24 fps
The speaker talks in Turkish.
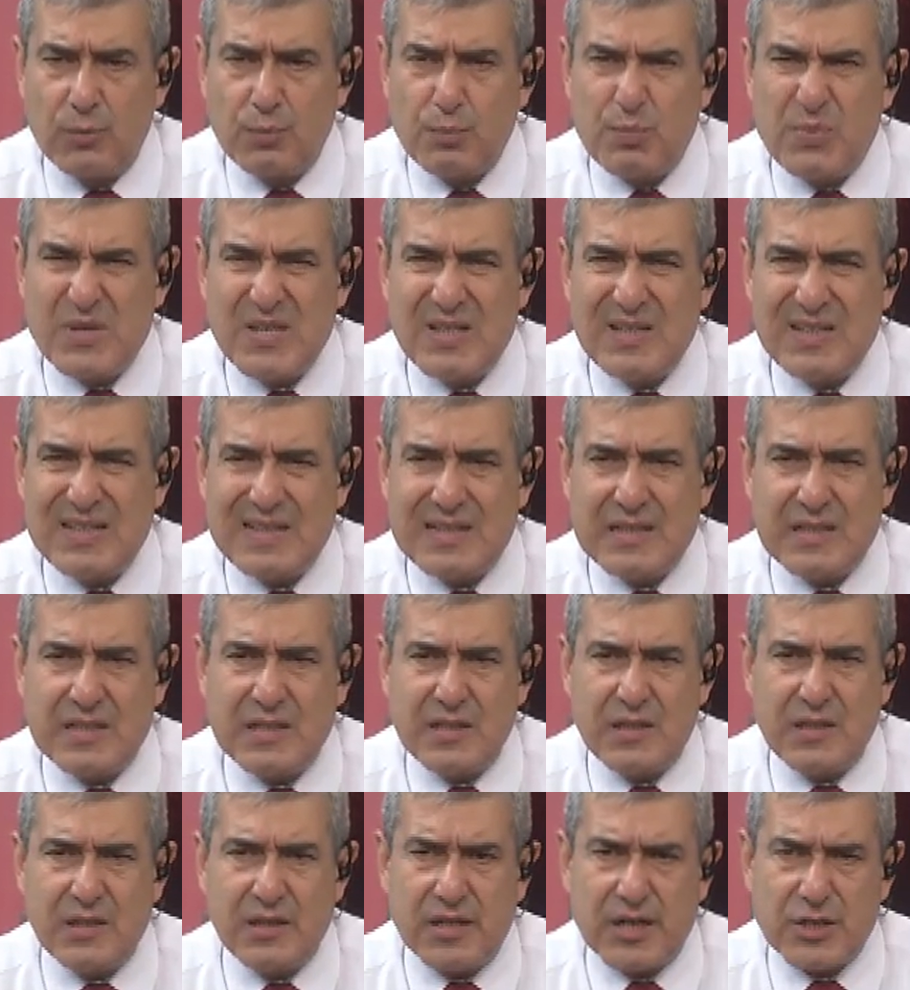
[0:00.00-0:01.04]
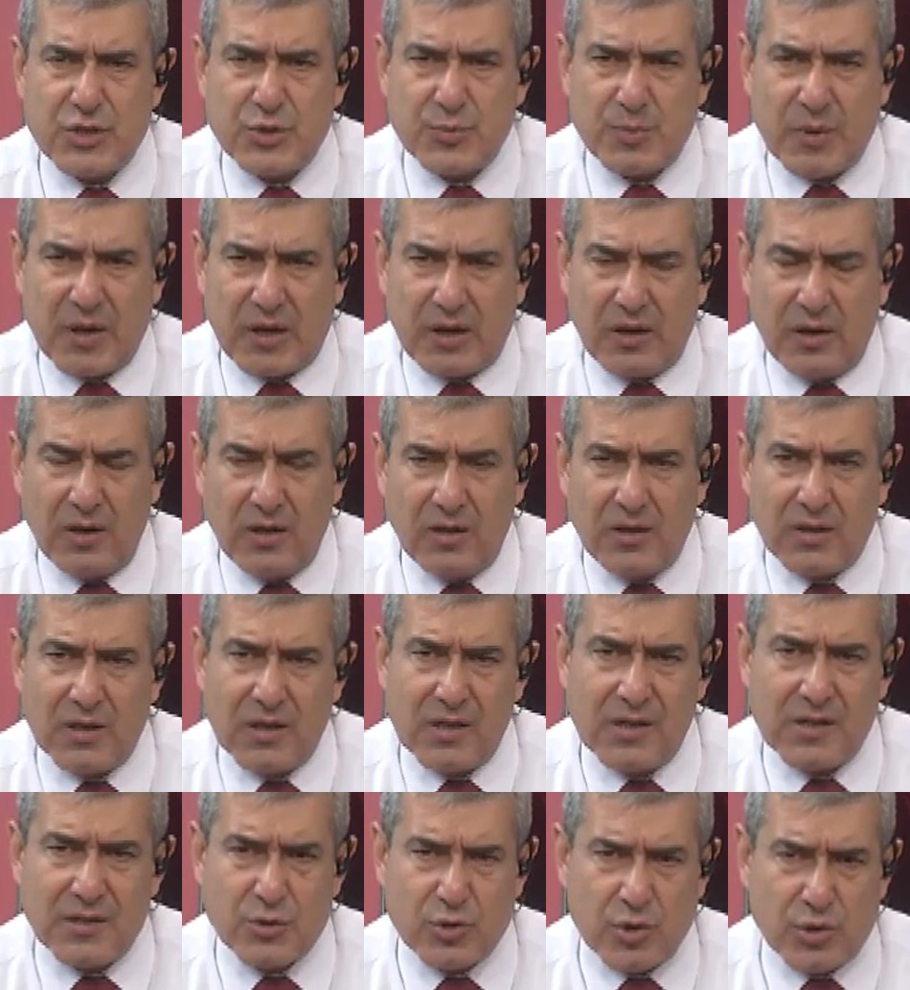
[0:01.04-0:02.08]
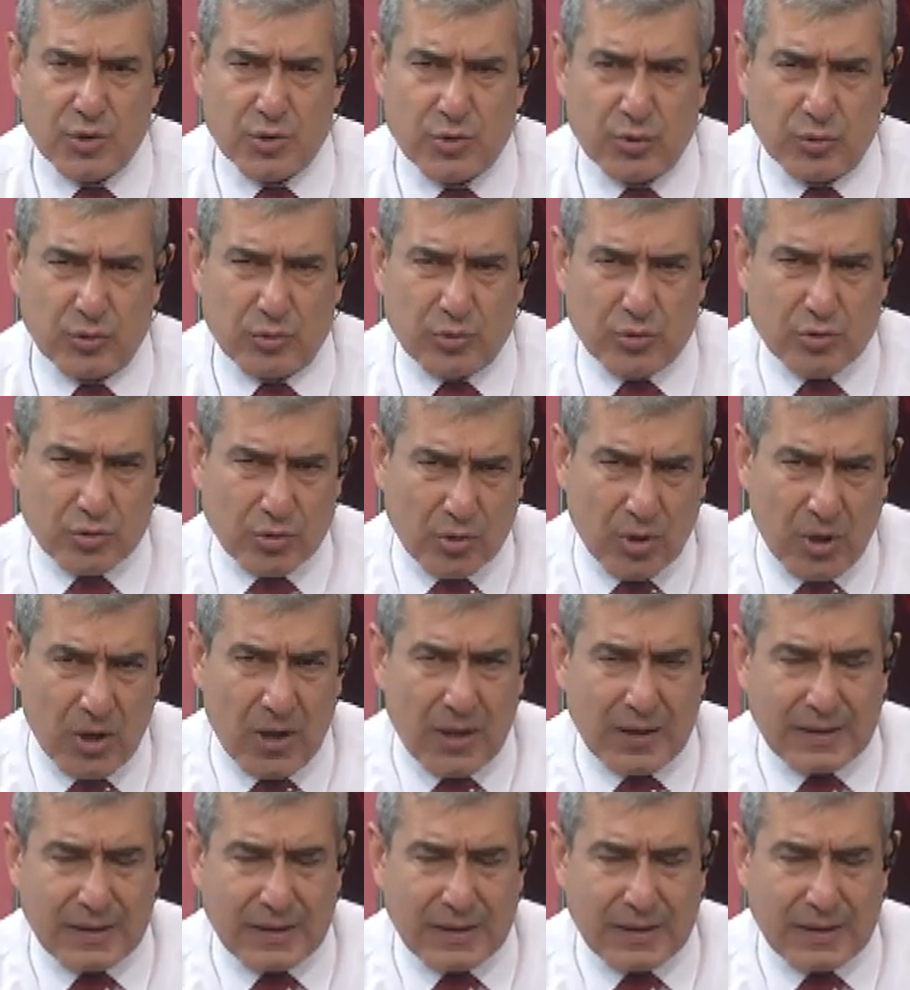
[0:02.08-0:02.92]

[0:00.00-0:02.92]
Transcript: 1002 iyileşme e, söz konusu.